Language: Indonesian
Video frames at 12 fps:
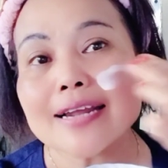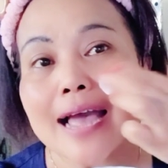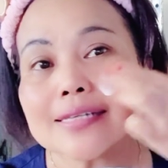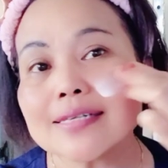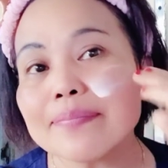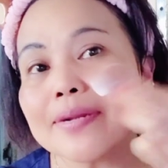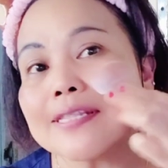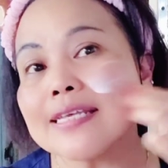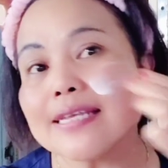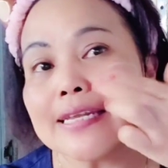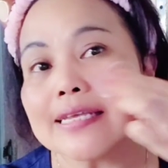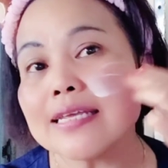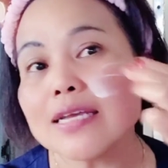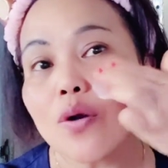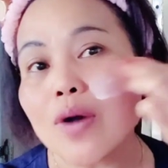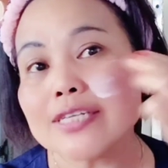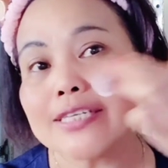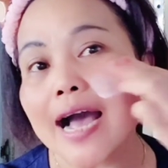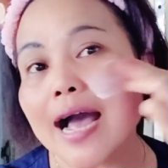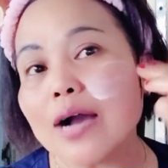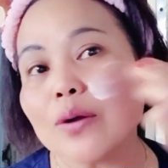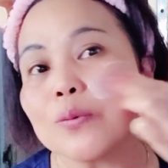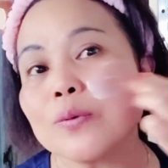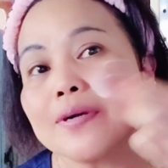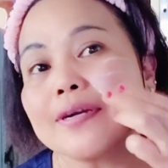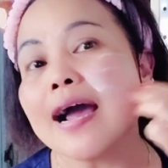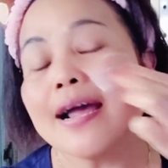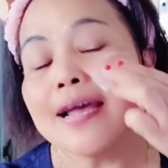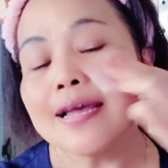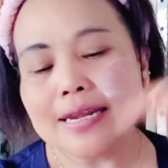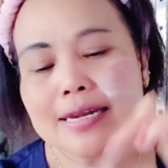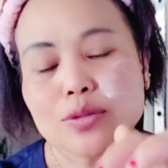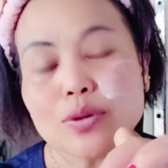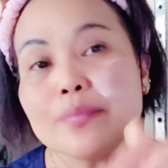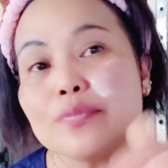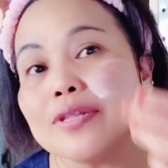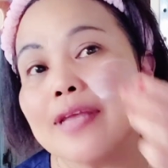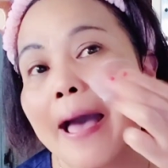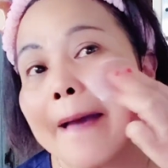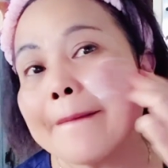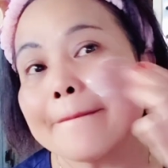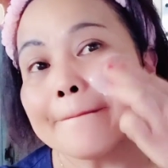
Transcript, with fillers: guys seperti ini ke wajah aku. Nah, ini tuh lembut ya.